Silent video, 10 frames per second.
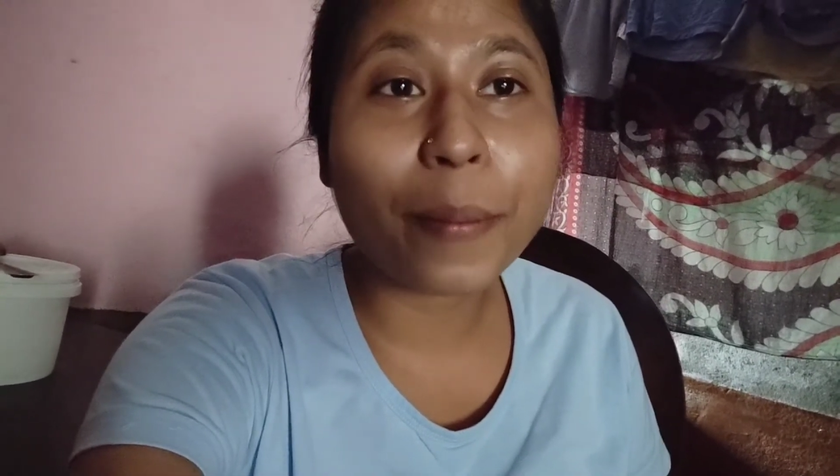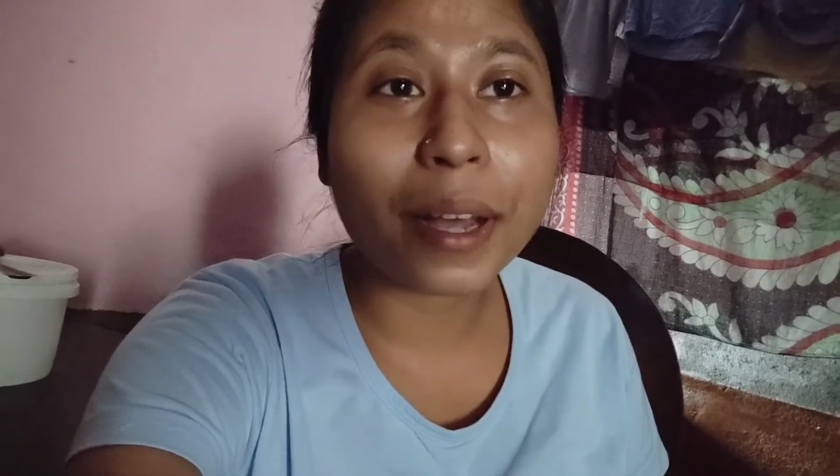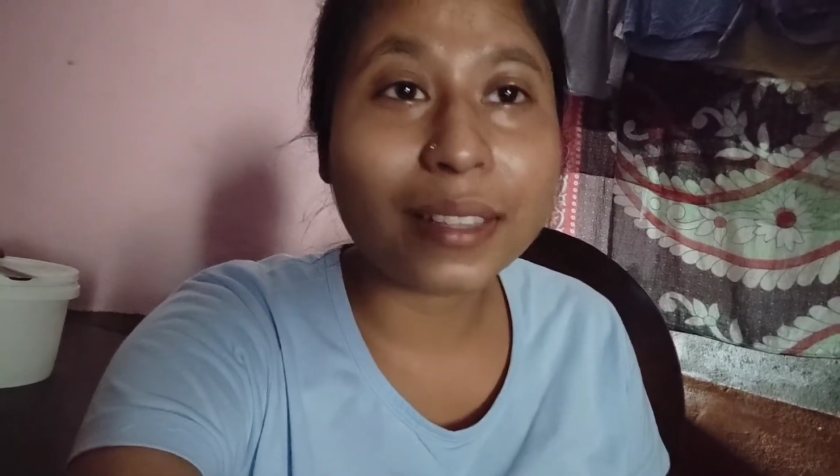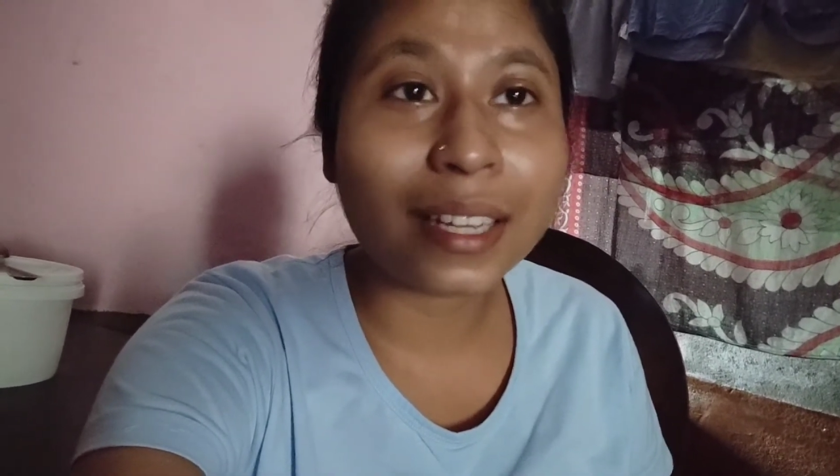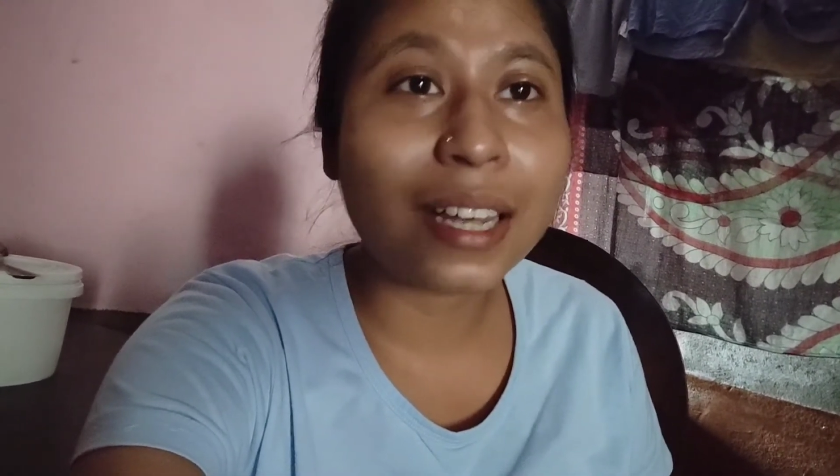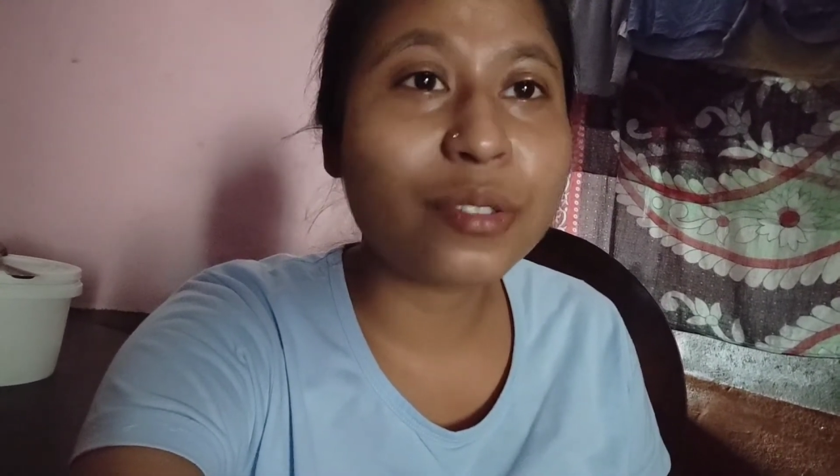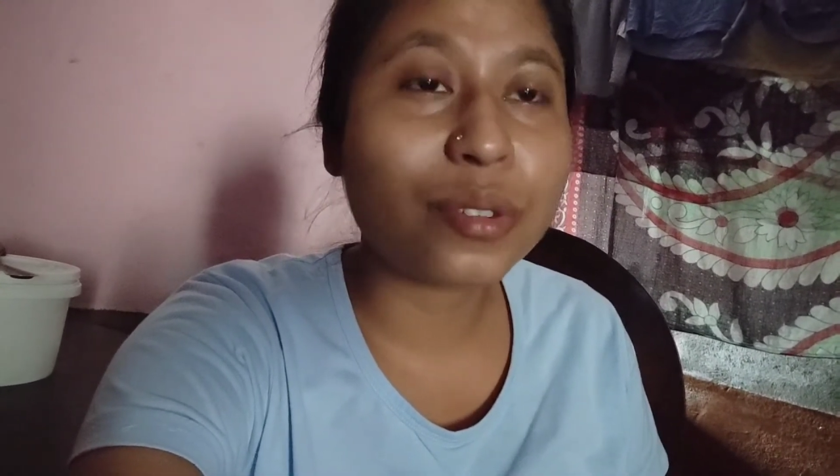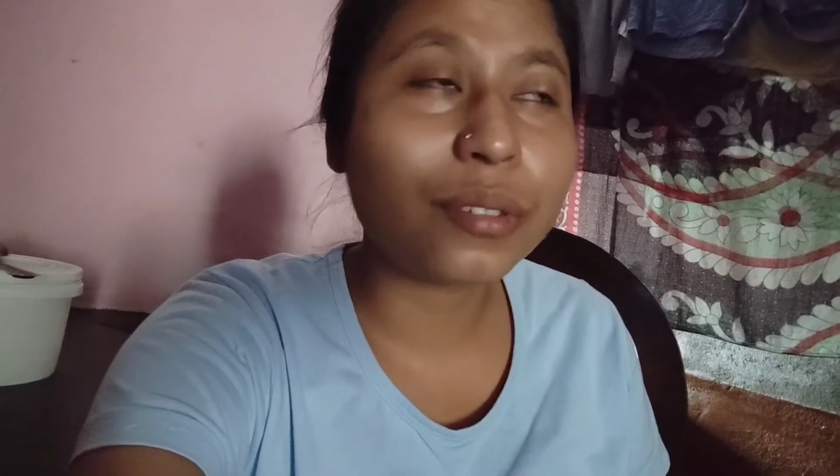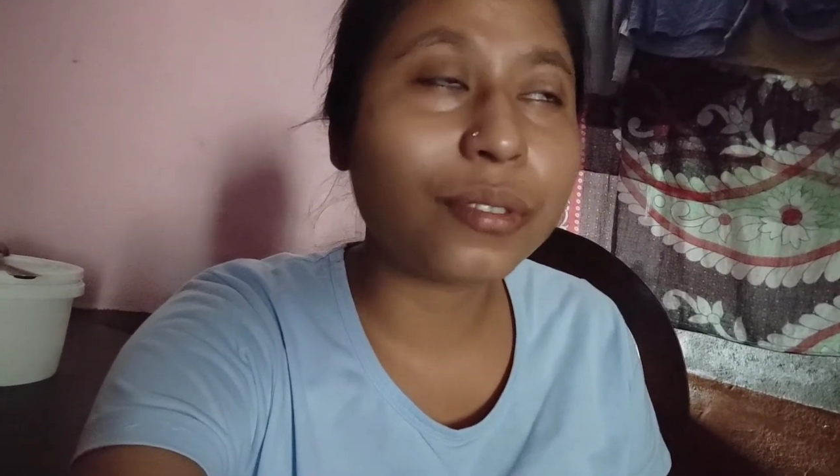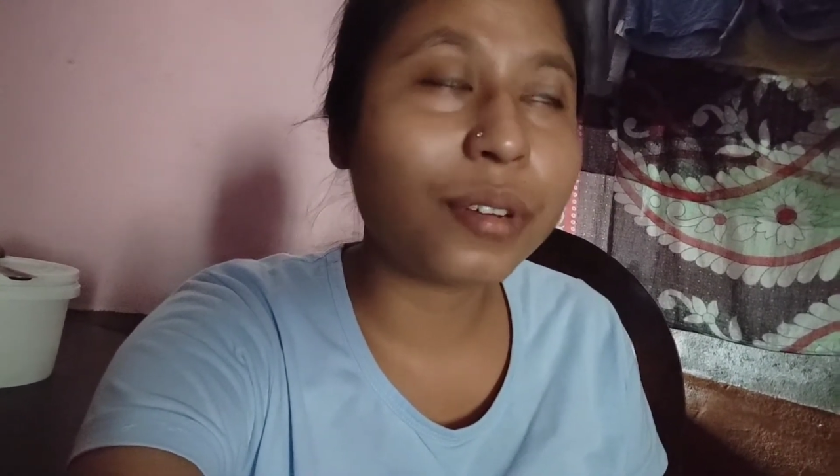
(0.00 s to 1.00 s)
মাথা
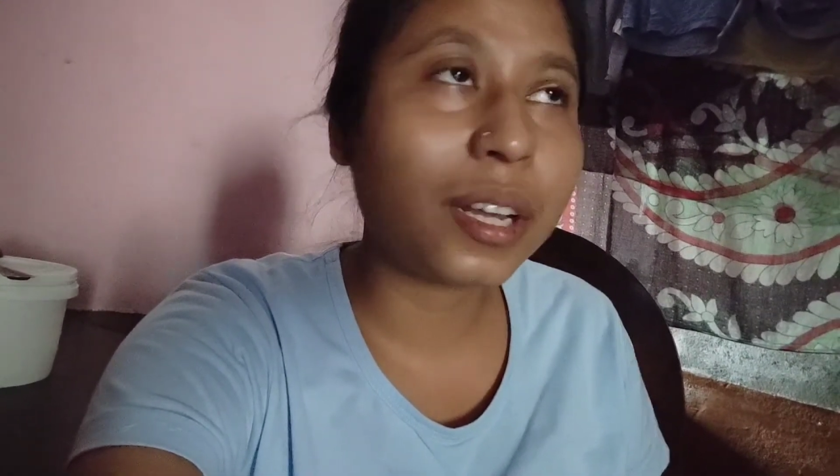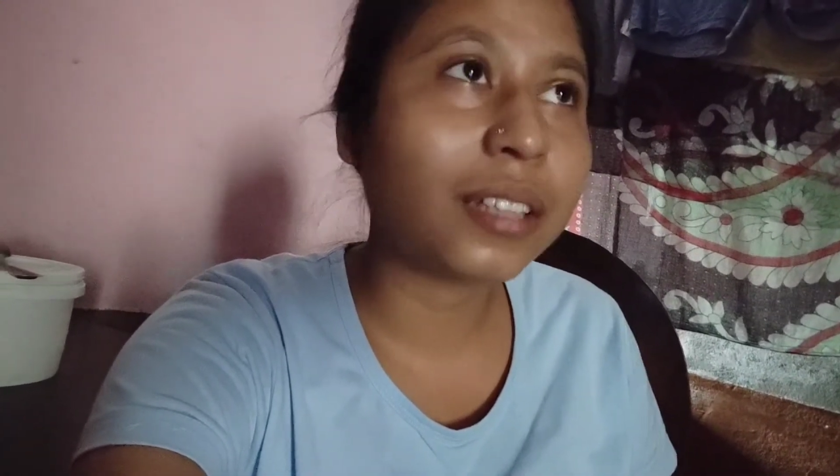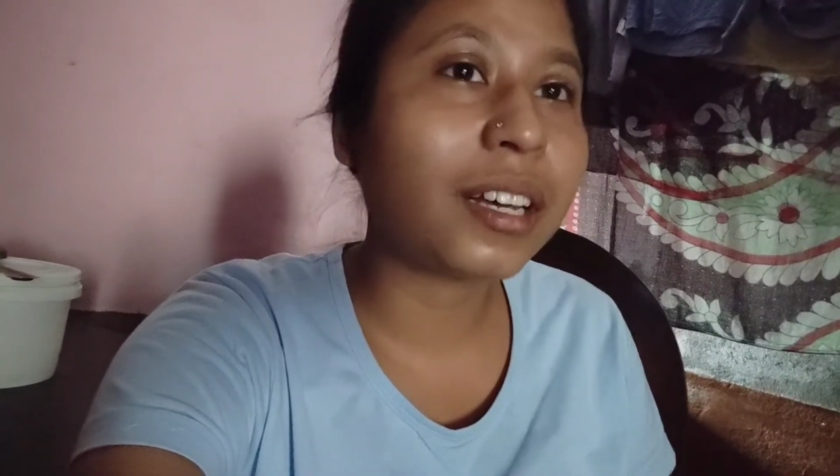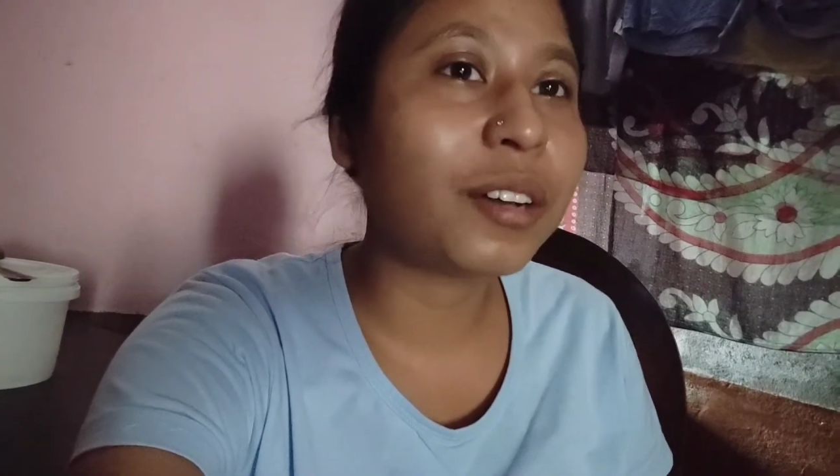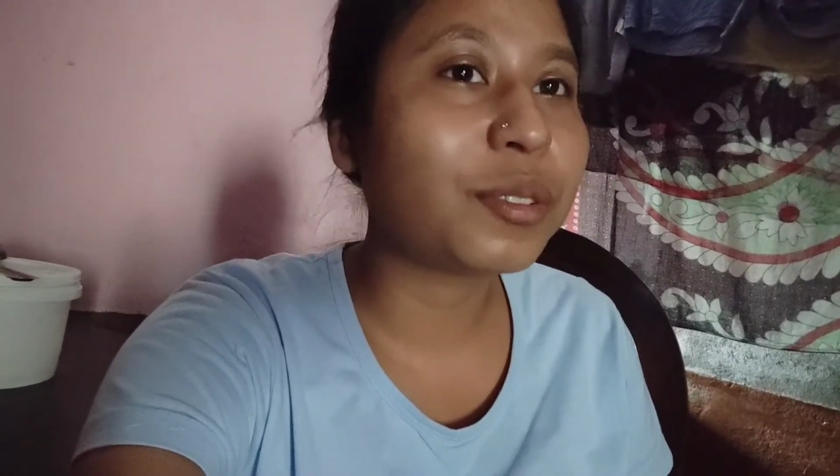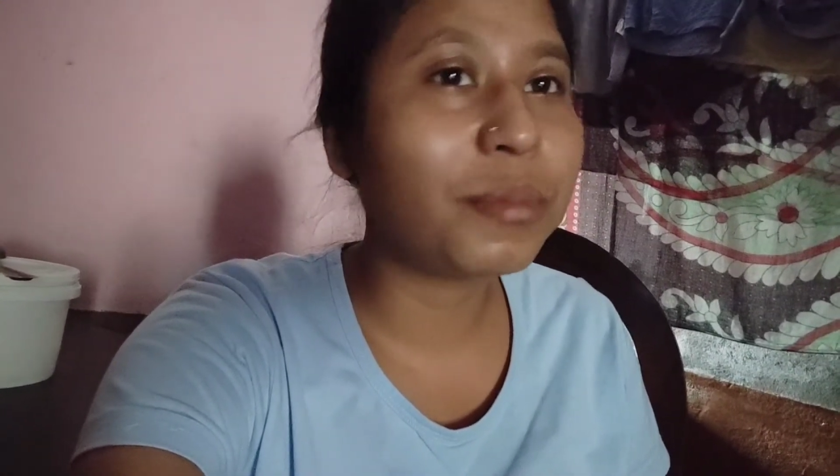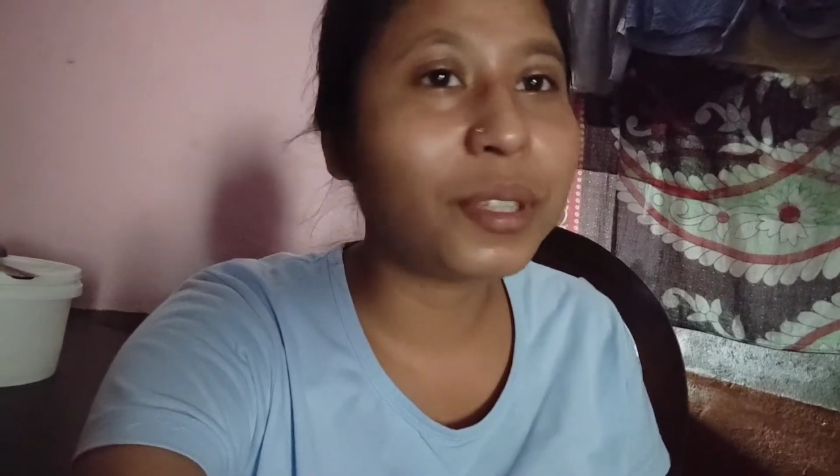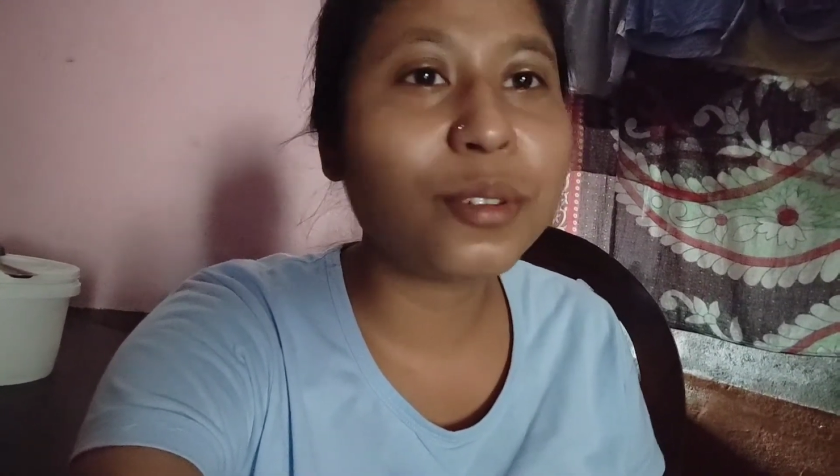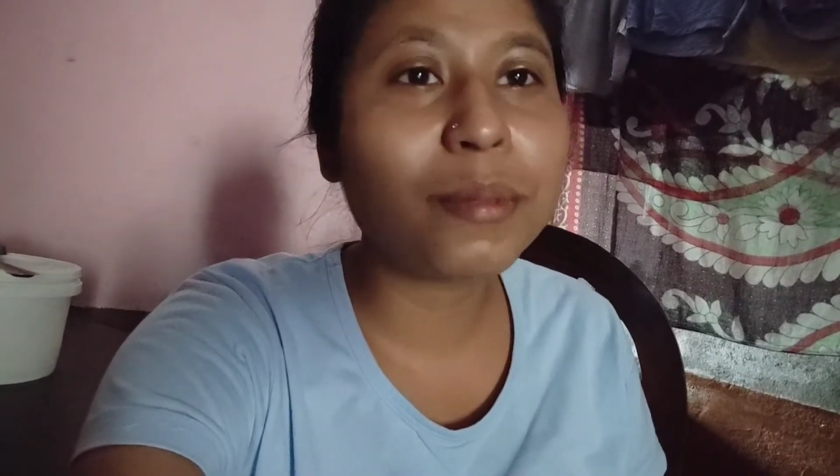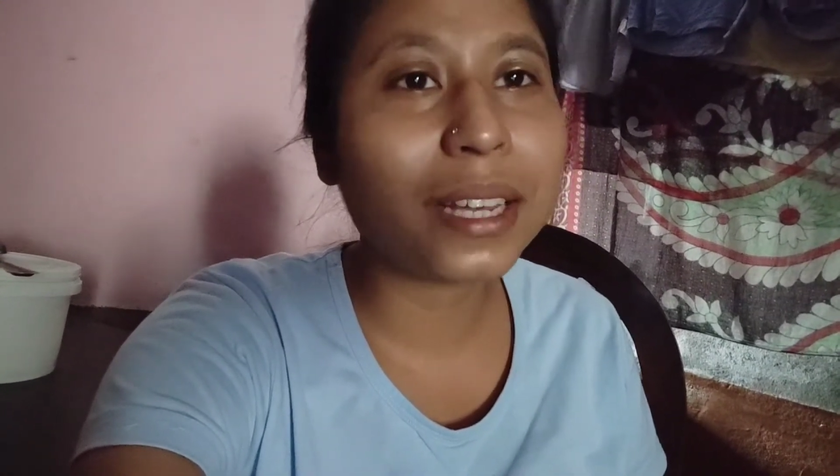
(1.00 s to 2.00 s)
যন্ত্রণা তাও তো মৃদুল